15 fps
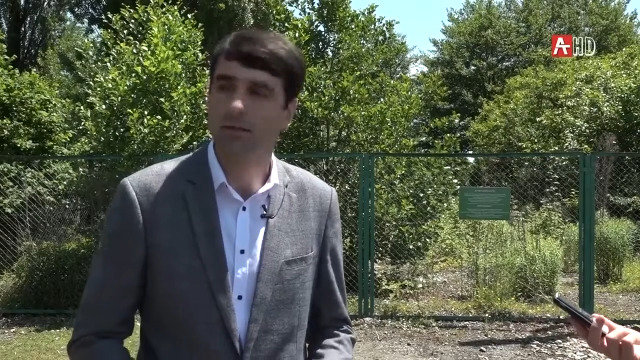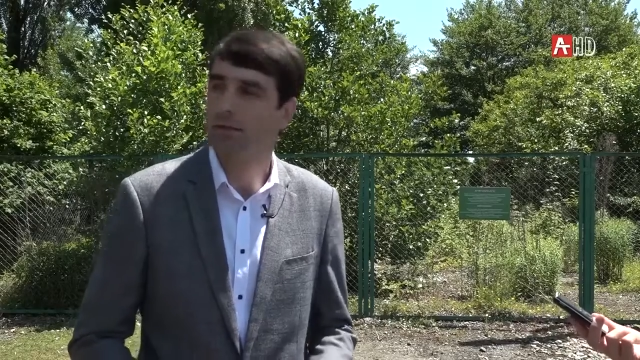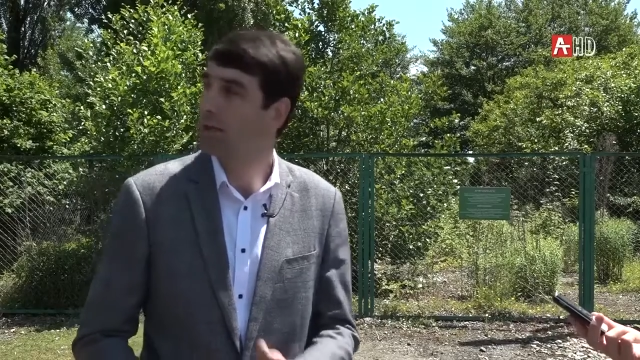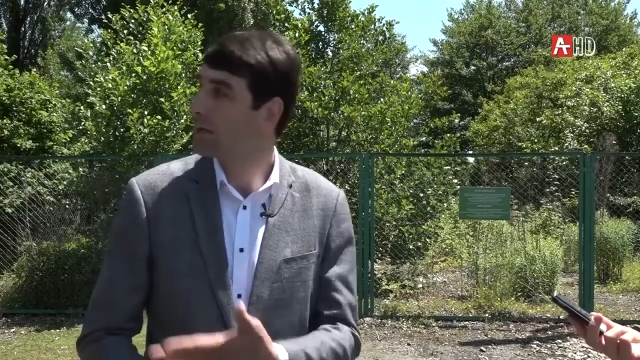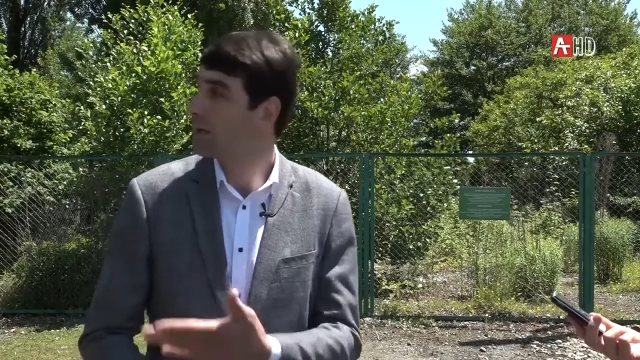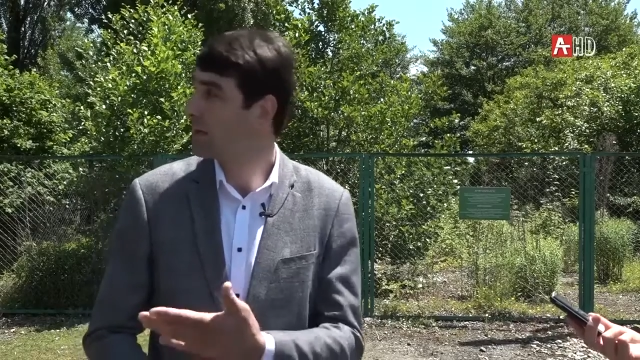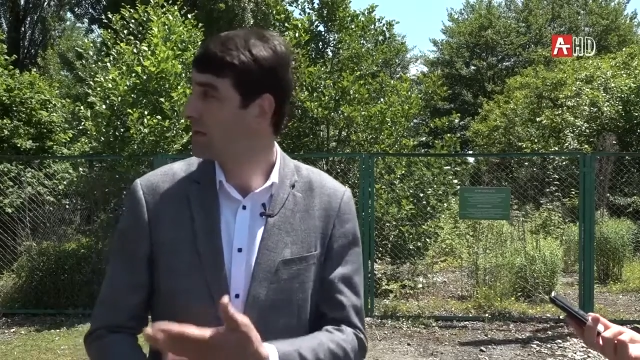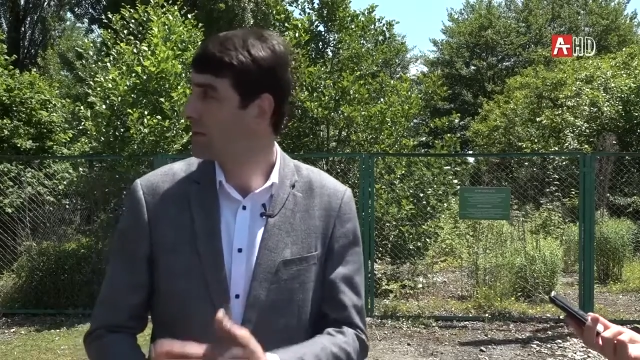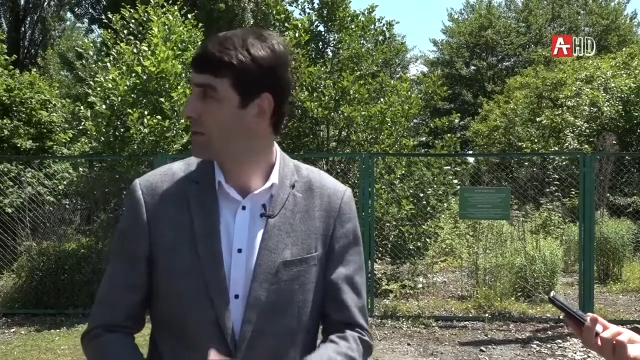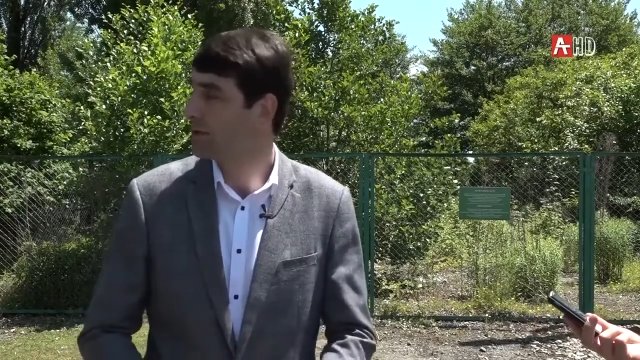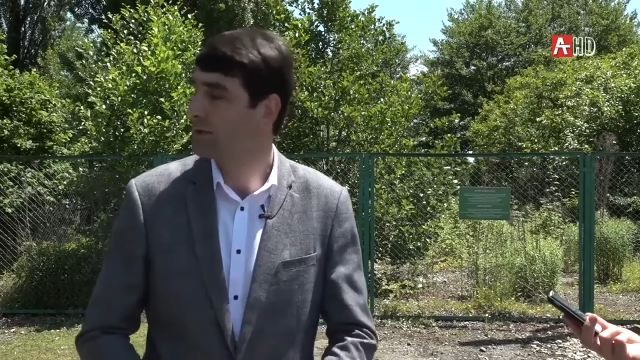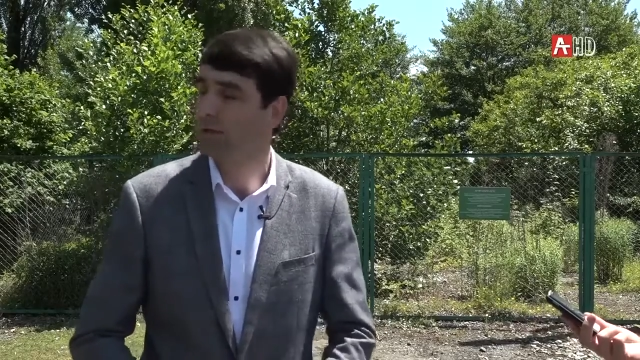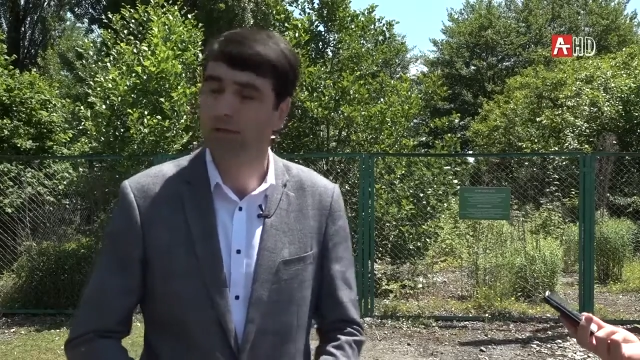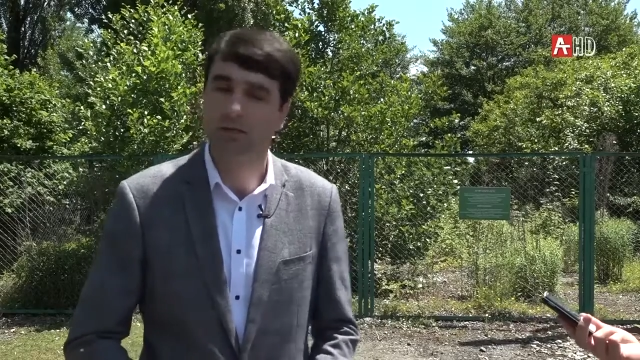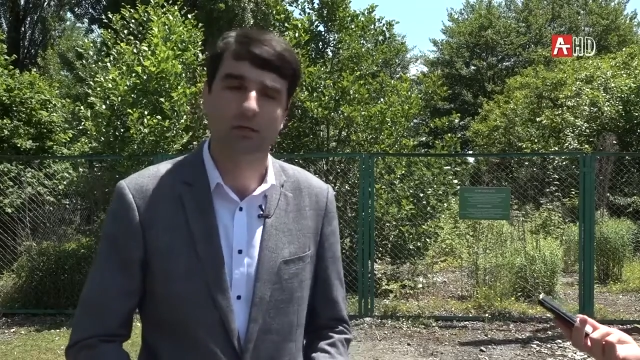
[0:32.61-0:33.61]
на
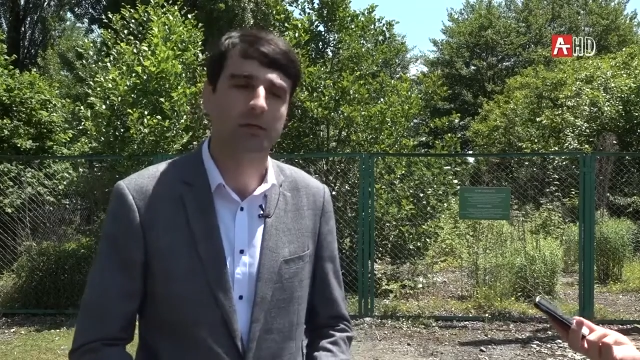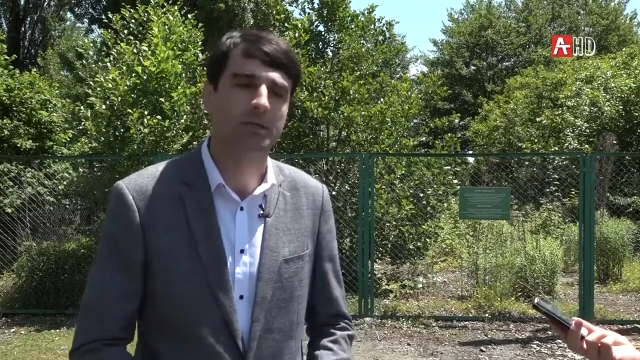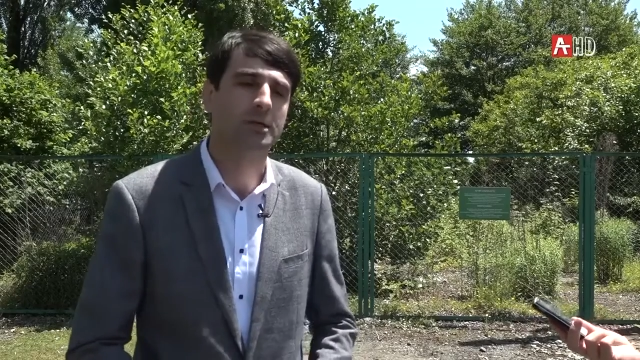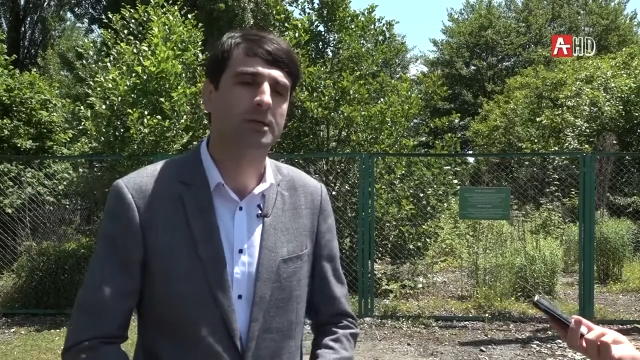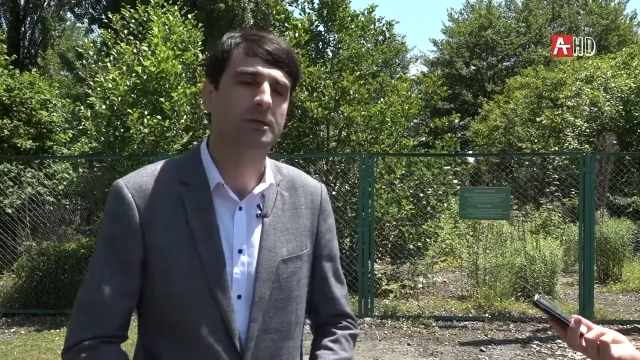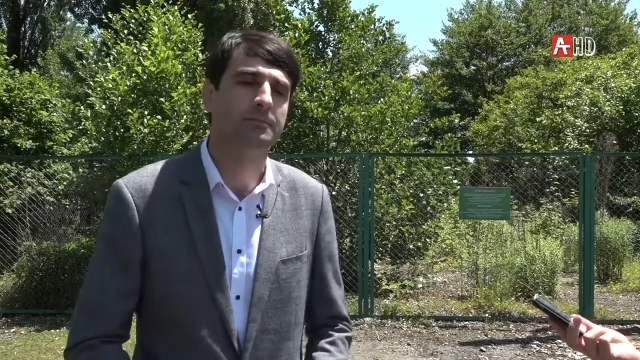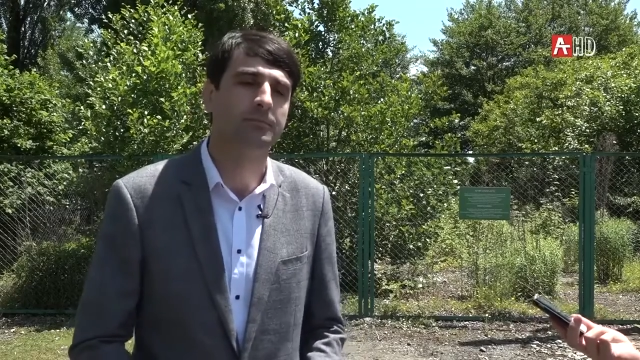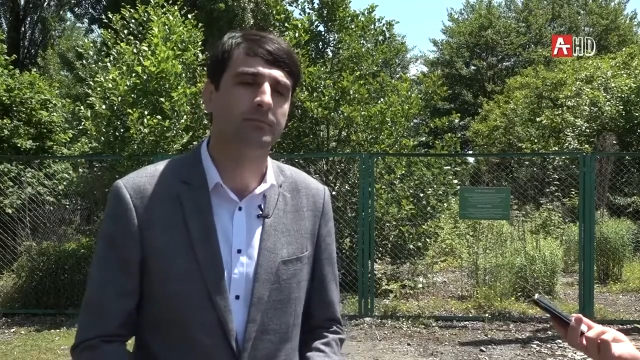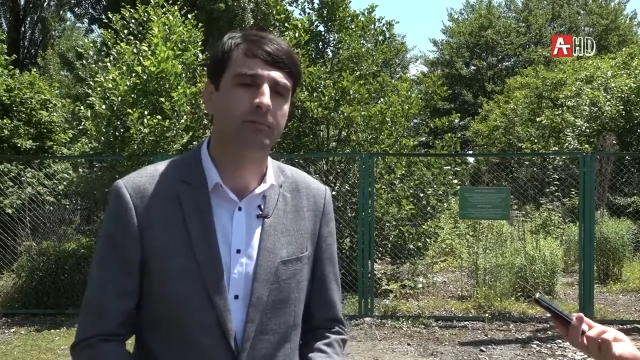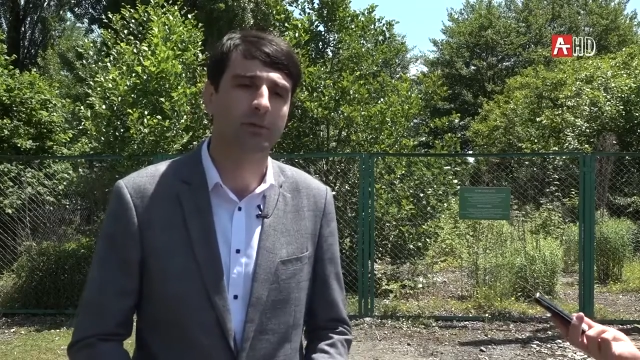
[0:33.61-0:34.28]
границе